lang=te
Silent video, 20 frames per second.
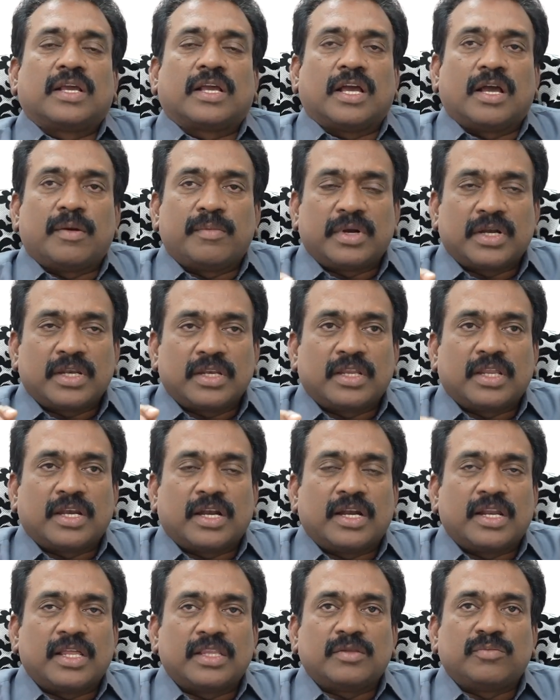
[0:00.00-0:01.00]
కాబట్టి నేను
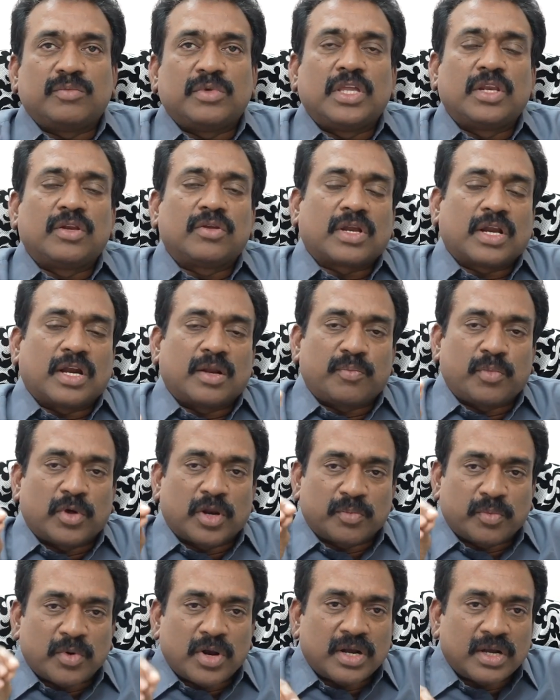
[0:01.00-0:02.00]
అనేది మీరు ఇక్కడ
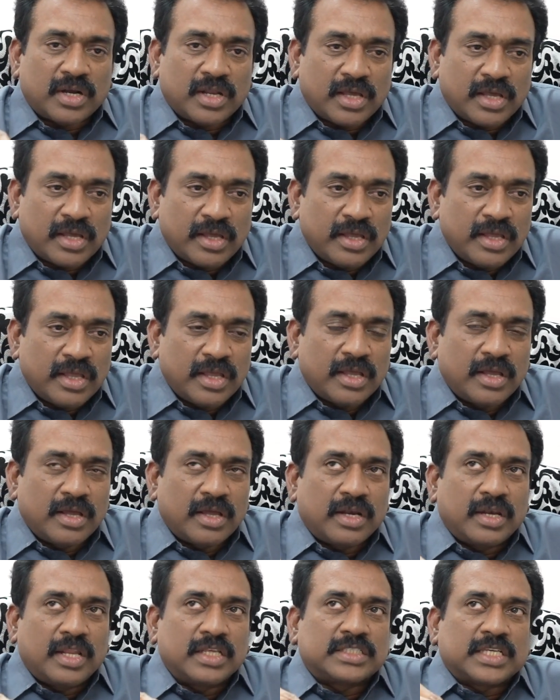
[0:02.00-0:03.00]
పొరపాటున
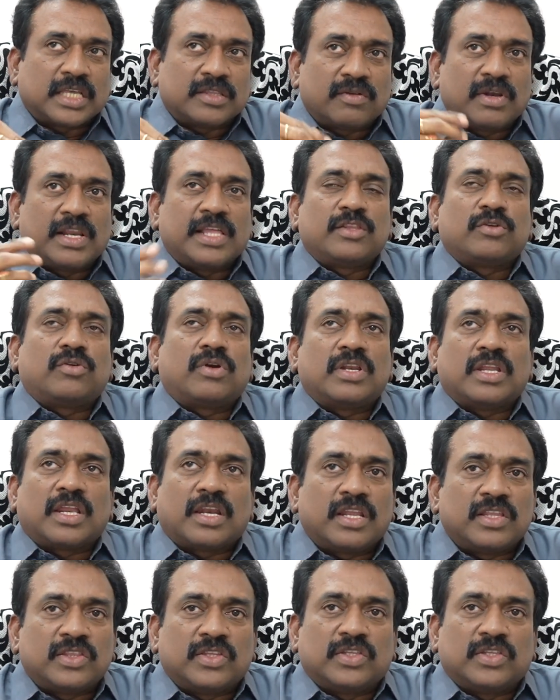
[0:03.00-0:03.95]
నేను చదవలేని కూడా నిర్ణయం